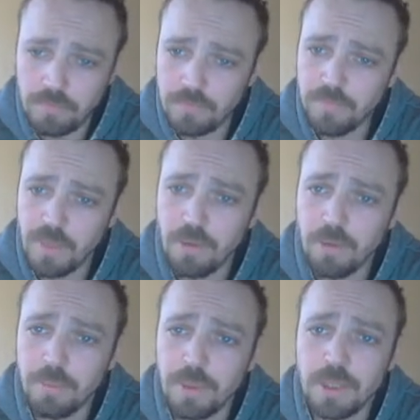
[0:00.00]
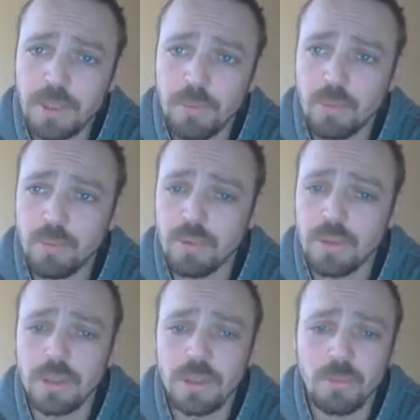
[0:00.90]
вот, поэтому
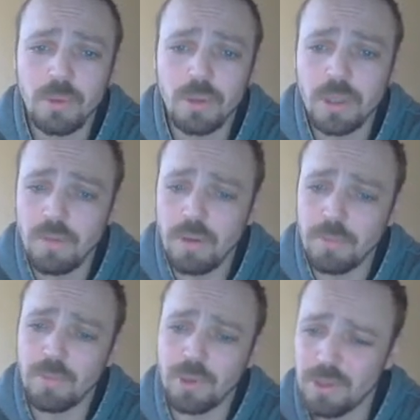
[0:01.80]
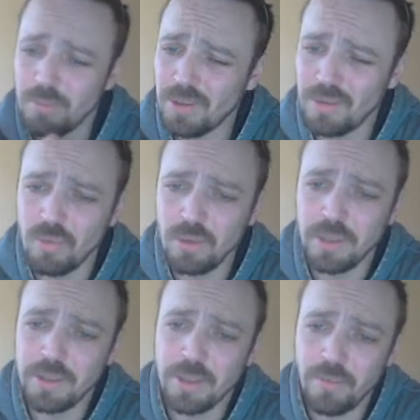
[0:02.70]
будет немножко вам, может быть, звук
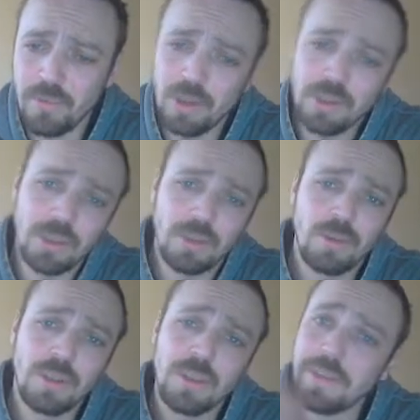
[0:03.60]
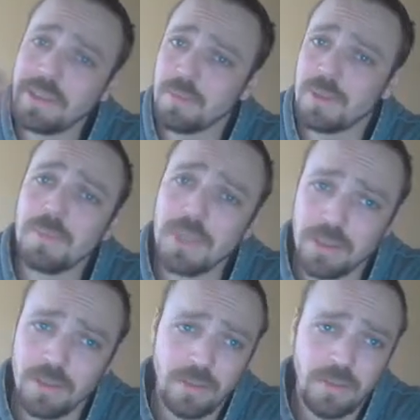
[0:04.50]
дискомфортный, но не в этом
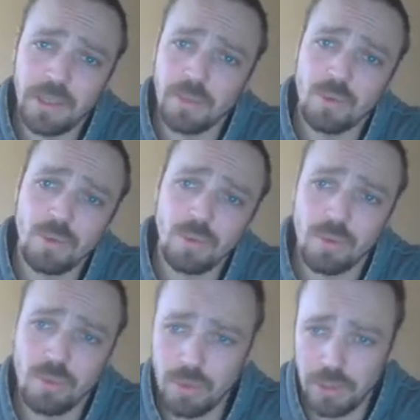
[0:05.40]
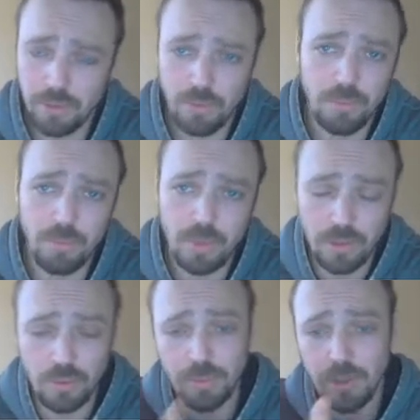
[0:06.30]
смысл, не в этом суть. Суть хочу,
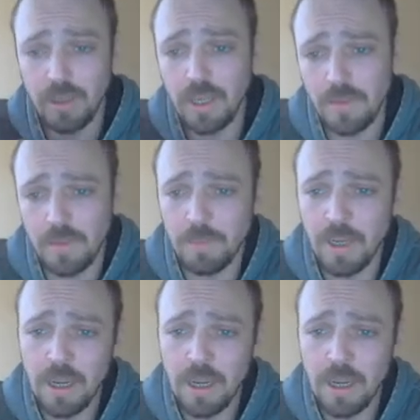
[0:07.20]
хочу передать вам,